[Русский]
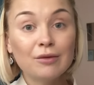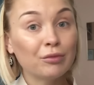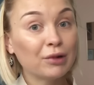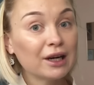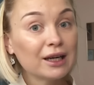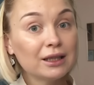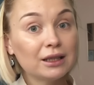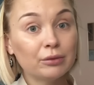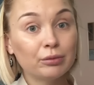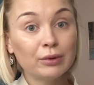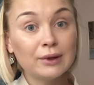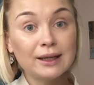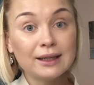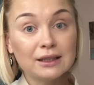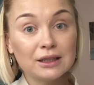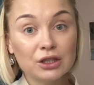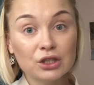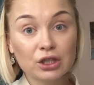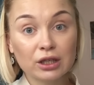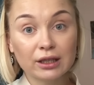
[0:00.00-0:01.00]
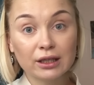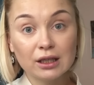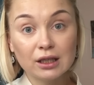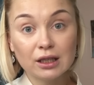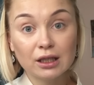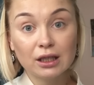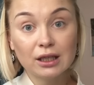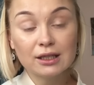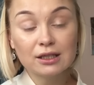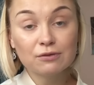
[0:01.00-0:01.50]
Какая-то палеточка
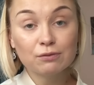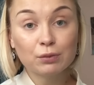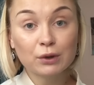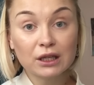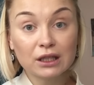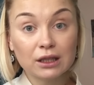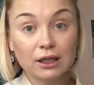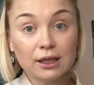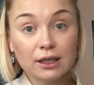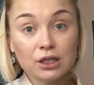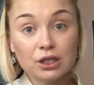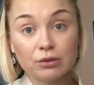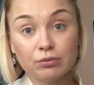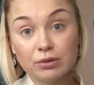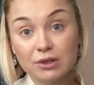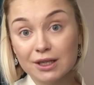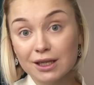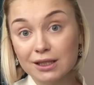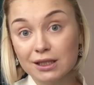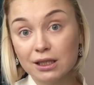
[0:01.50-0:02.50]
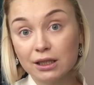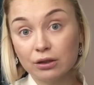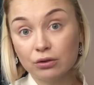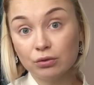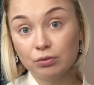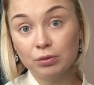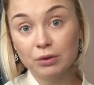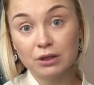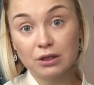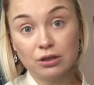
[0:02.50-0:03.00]
есть в продаже, обязательно
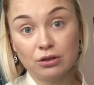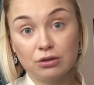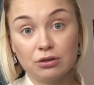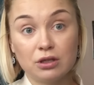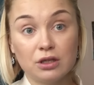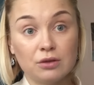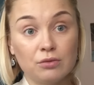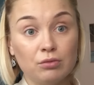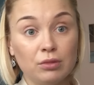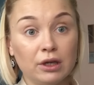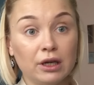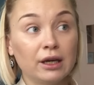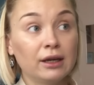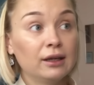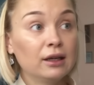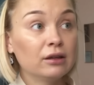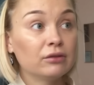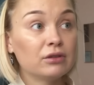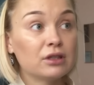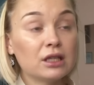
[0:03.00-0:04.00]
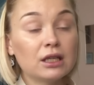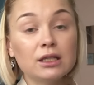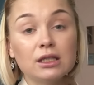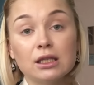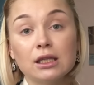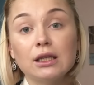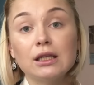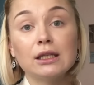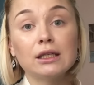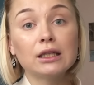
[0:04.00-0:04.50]
купите ее себе. Вы знаете,
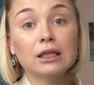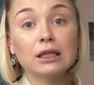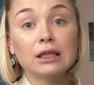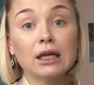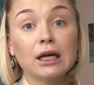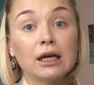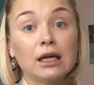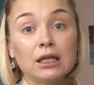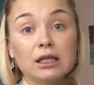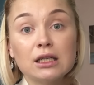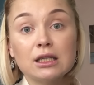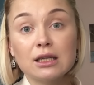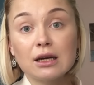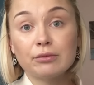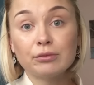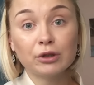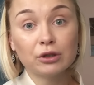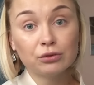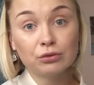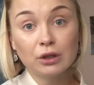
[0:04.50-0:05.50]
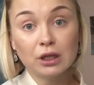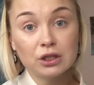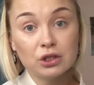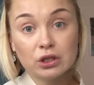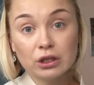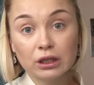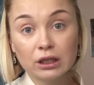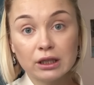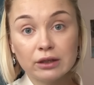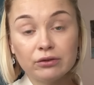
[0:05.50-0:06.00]
это одна из самых
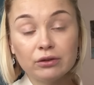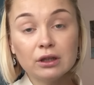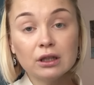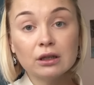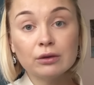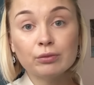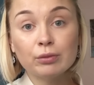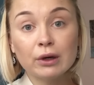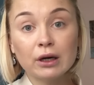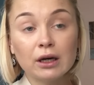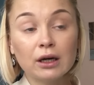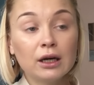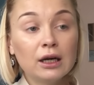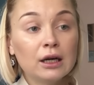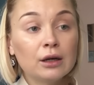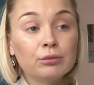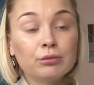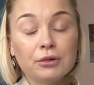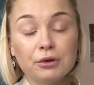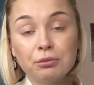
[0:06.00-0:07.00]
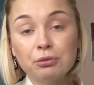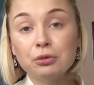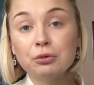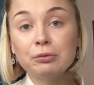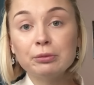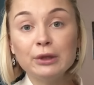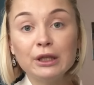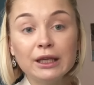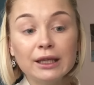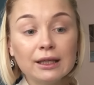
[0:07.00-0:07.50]
удачных новинок, по моему
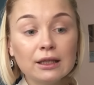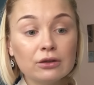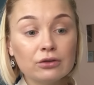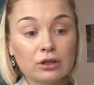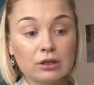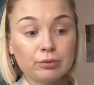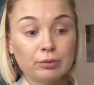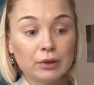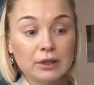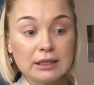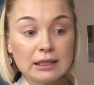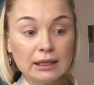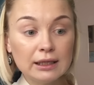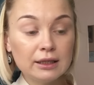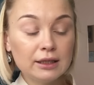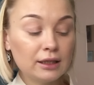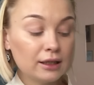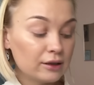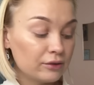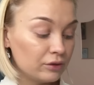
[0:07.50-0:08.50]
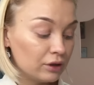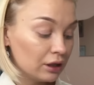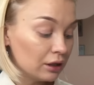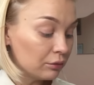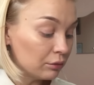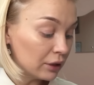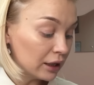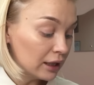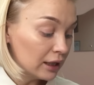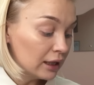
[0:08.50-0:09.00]
мнению, за последнее
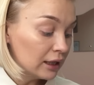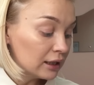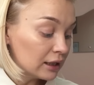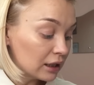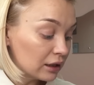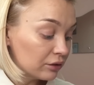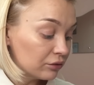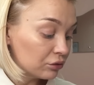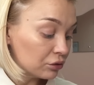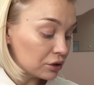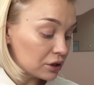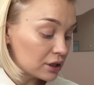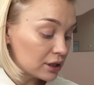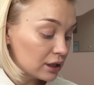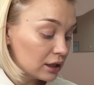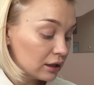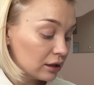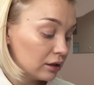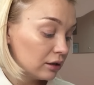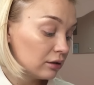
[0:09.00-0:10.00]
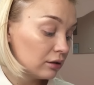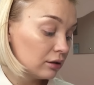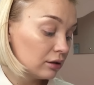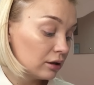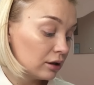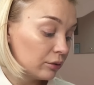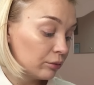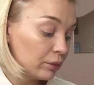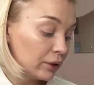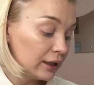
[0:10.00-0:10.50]
время. Так вот, с этой
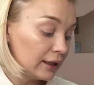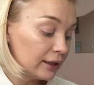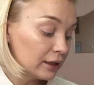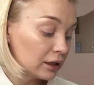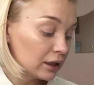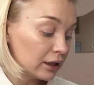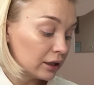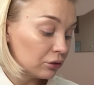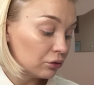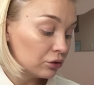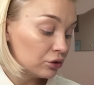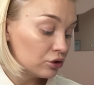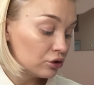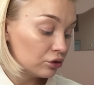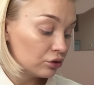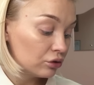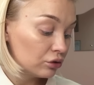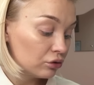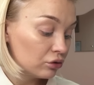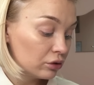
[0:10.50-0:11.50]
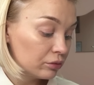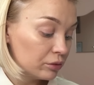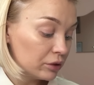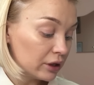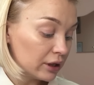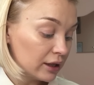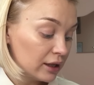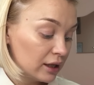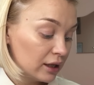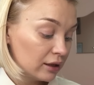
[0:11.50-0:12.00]
э, палеткой очень
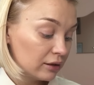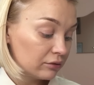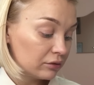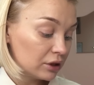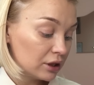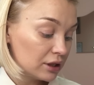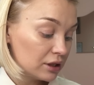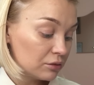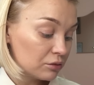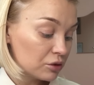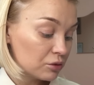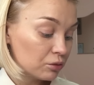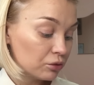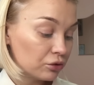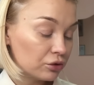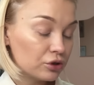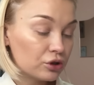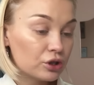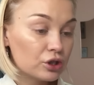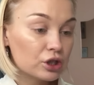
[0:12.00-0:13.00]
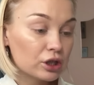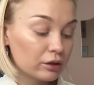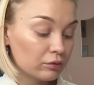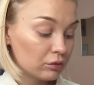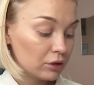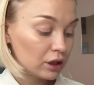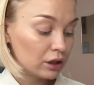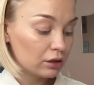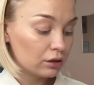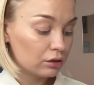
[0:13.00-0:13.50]
удобно вот этим
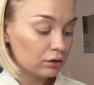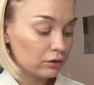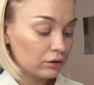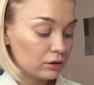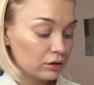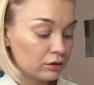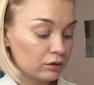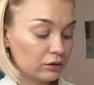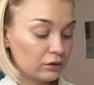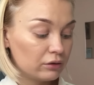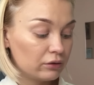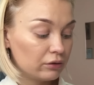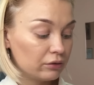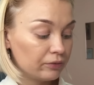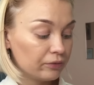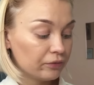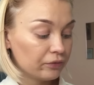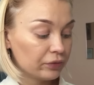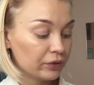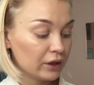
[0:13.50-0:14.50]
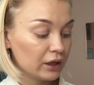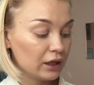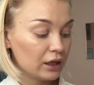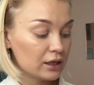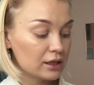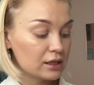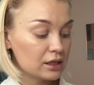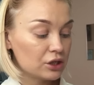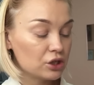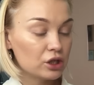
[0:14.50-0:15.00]
спонжечком. да, э,
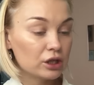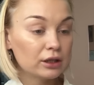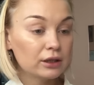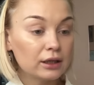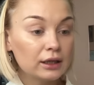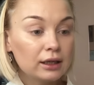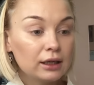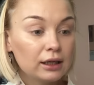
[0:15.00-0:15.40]
я сначала